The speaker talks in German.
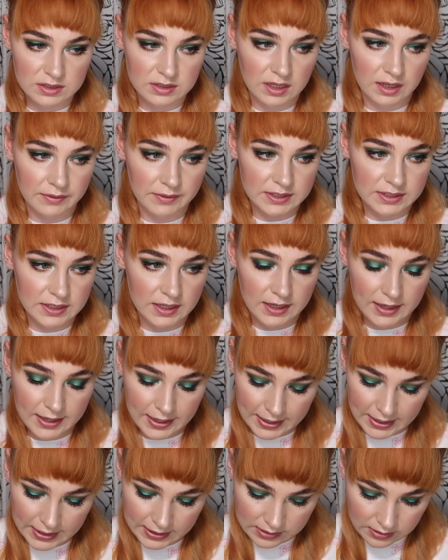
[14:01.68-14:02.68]
ist teilweise
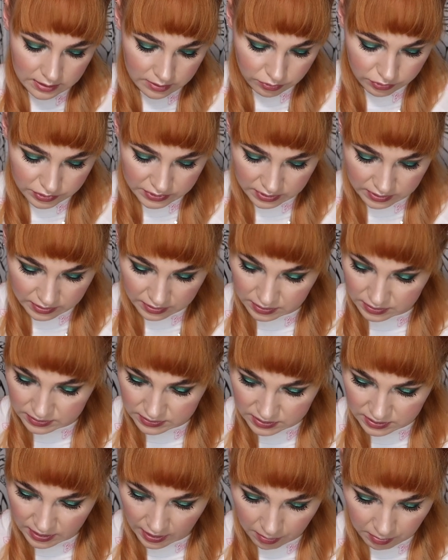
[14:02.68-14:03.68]
echt lose drin,
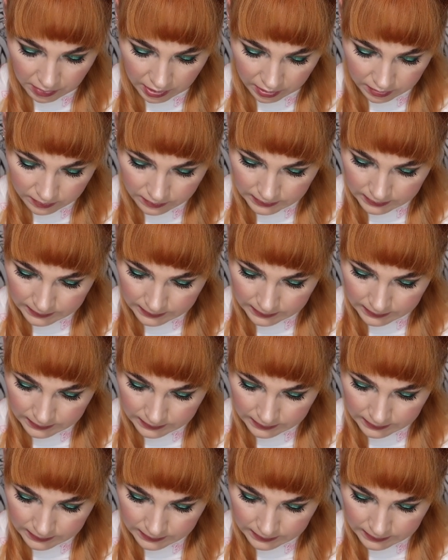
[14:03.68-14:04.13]
das ist der Hammer.